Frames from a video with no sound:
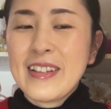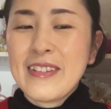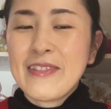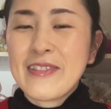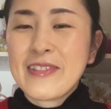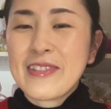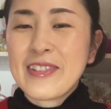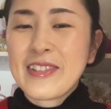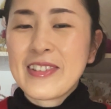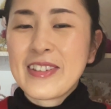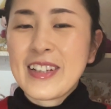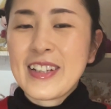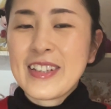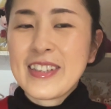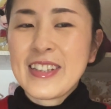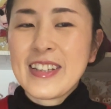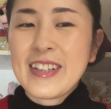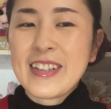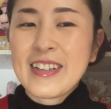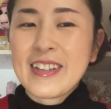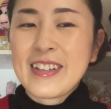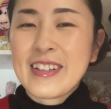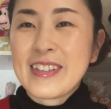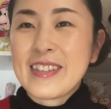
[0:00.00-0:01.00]
2日
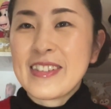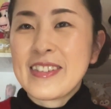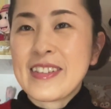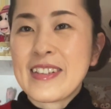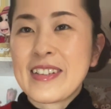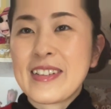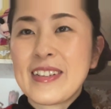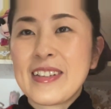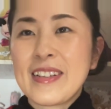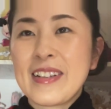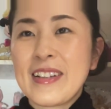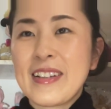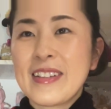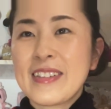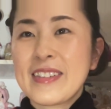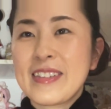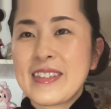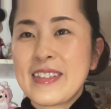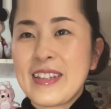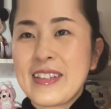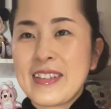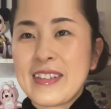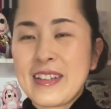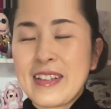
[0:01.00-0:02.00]
に1回しかし
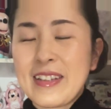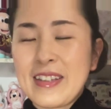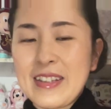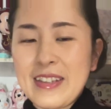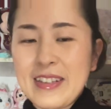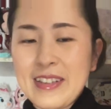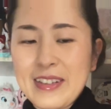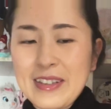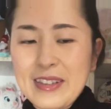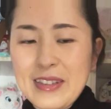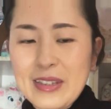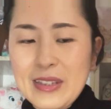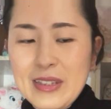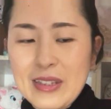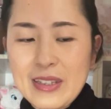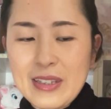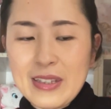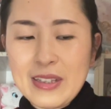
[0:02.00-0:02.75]
てないです。